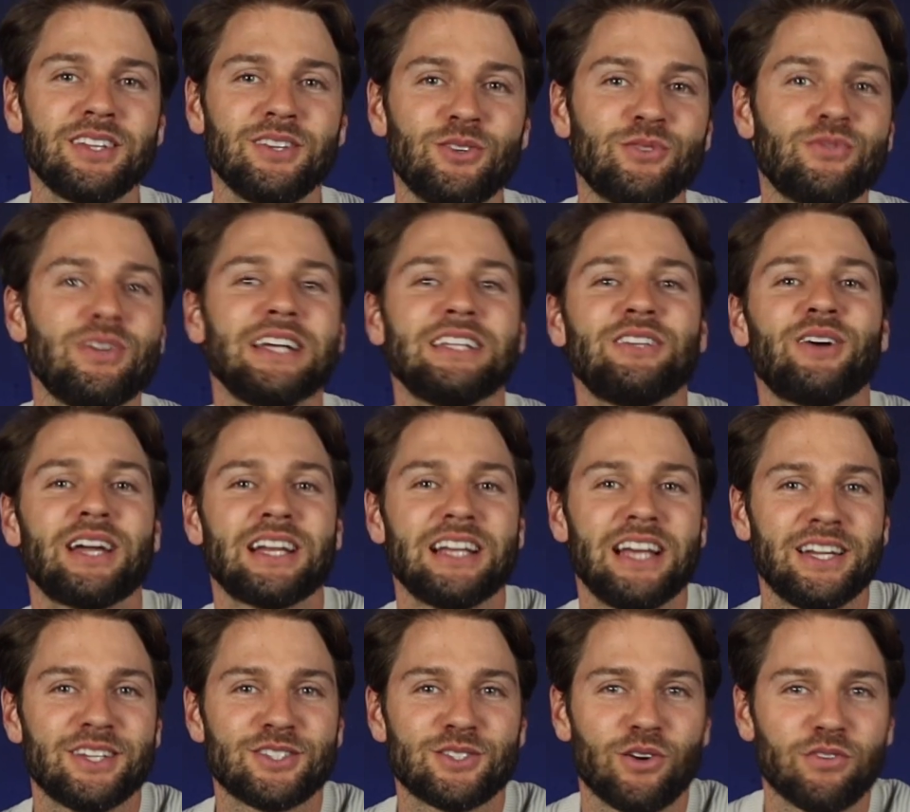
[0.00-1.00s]
Und vielleicht noch ein
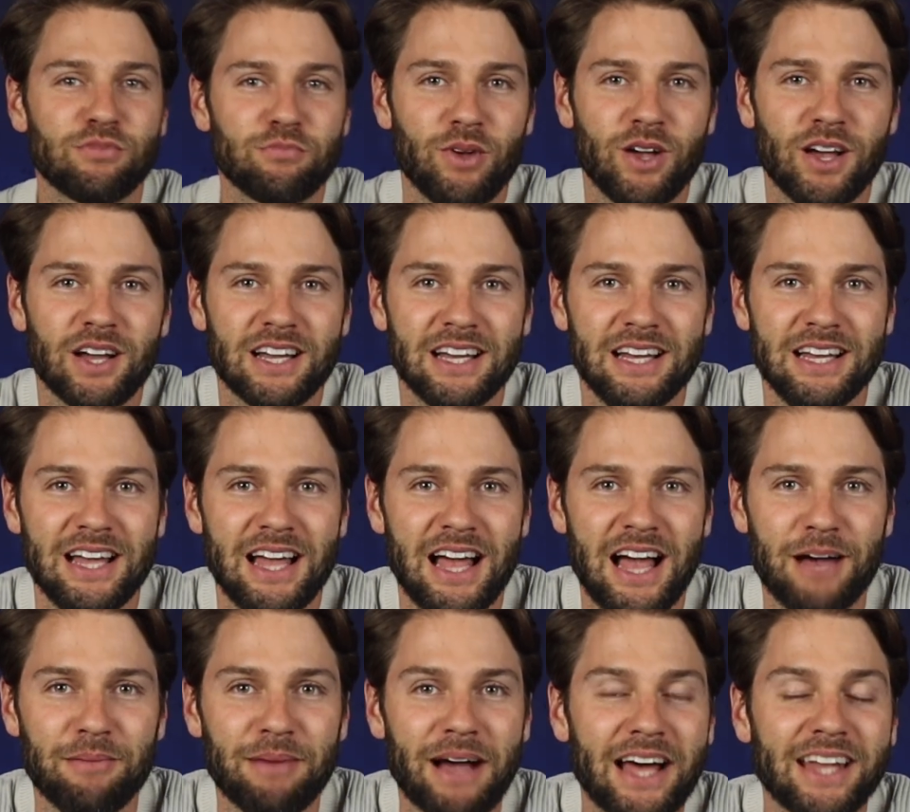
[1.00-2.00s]
kleiner Softperk
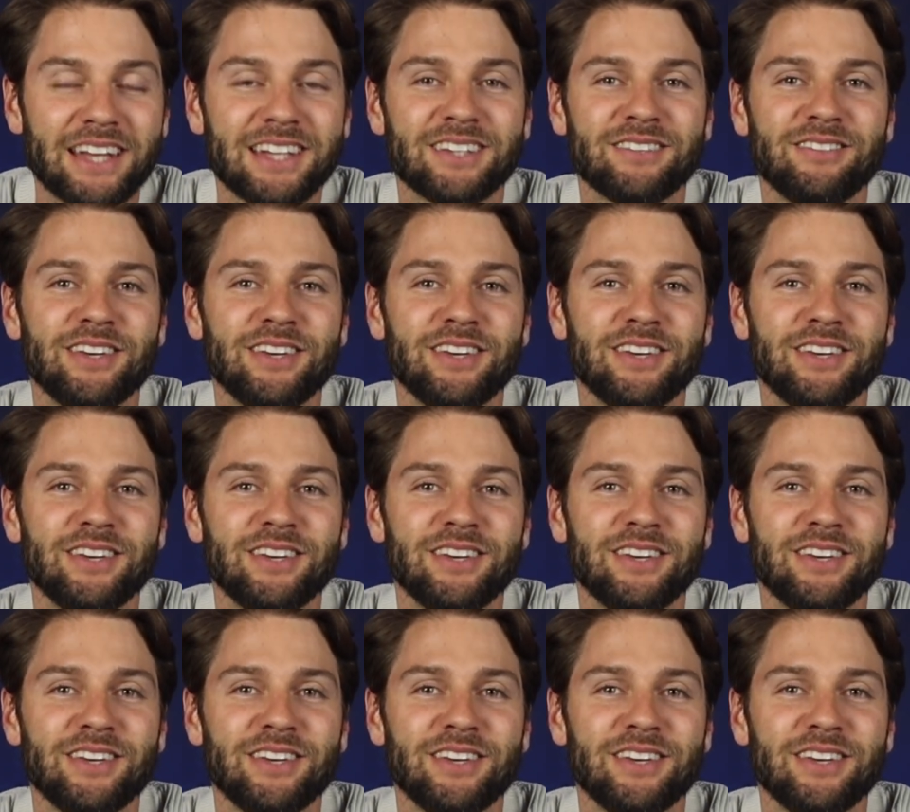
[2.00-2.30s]
am Rande,